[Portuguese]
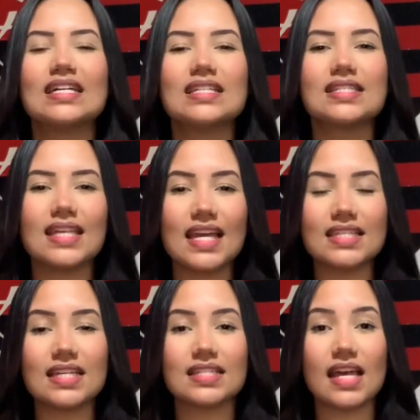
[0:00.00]
6
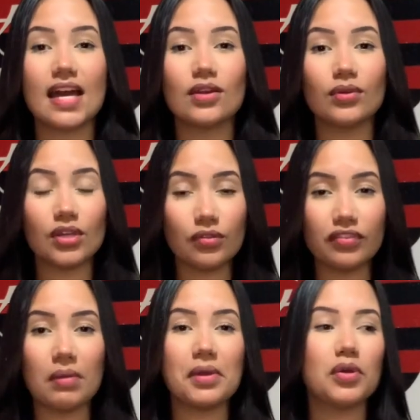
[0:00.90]
a 0 E o
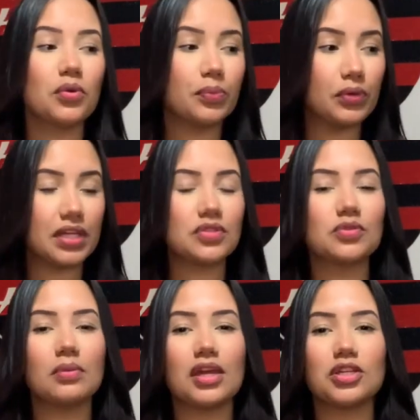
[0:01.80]
Flamengo, por isso
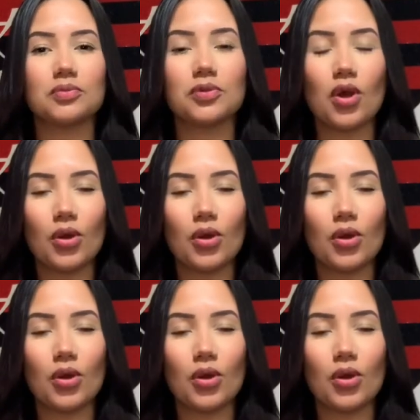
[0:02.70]
mesmo,